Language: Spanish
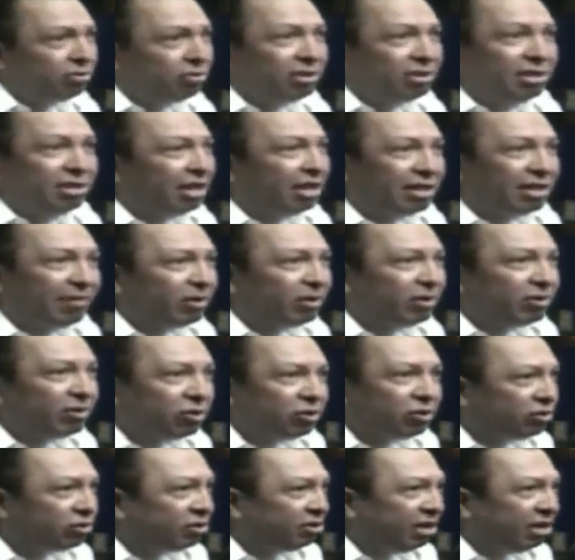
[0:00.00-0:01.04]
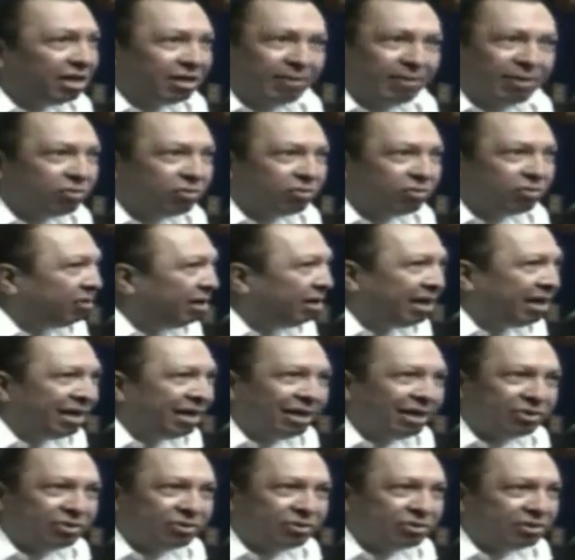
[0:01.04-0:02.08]
eso no tiene nada que ver con nosotros, tiene que ver con
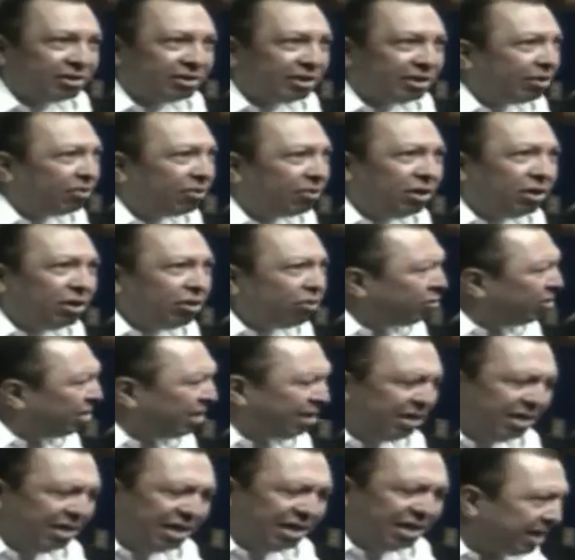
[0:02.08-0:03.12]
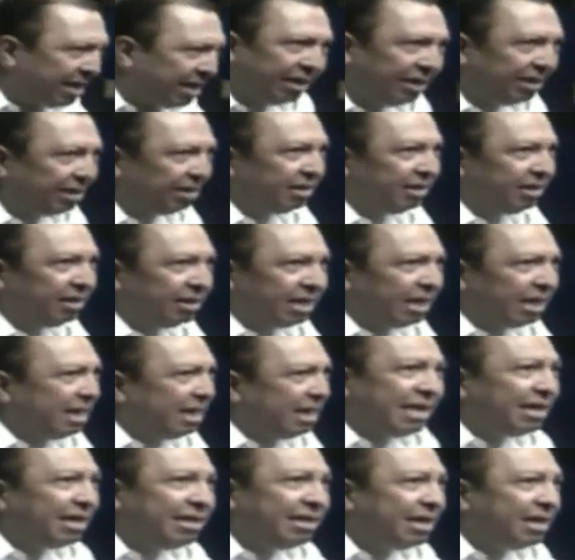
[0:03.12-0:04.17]
la dinámica. Con, la dinámica, que
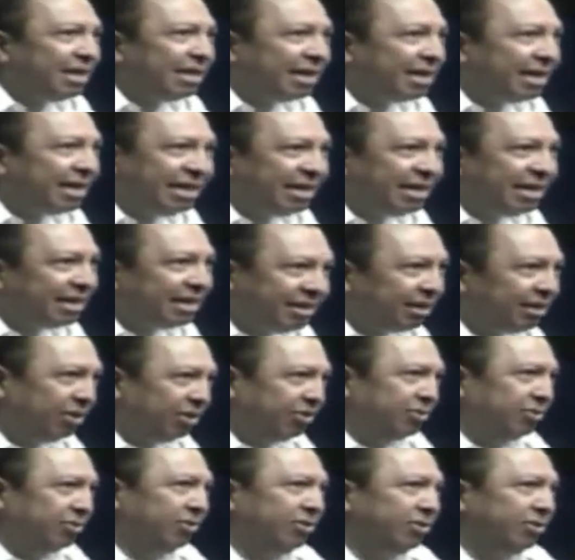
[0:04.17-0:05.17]
nada, nada queda estático.